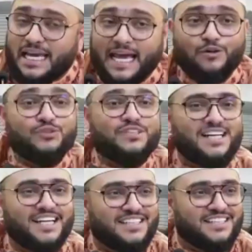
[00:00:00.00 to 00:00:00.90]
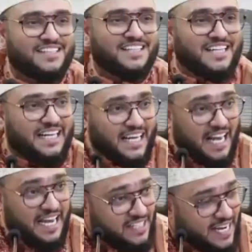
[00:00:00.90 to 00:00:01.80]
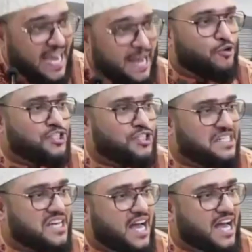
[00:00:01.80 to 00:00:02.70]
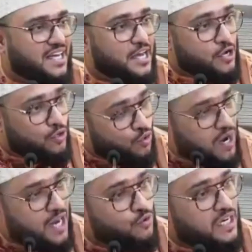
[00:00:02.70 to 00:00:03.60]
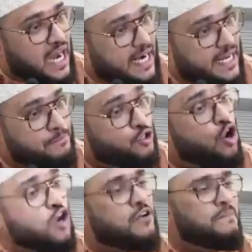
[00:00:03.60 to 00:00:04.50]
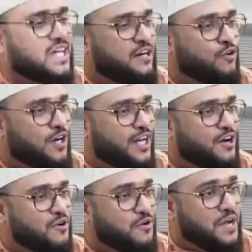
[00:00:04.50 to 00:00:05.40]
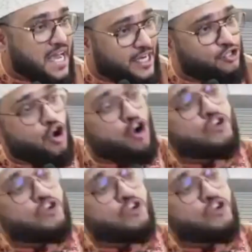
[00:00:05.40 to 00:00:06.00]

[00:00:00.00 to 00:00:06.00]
দিলেন এই থেকেই বোঝা যায় কোরআনুল কারিম সংবিধান হলেও এই সংবিধান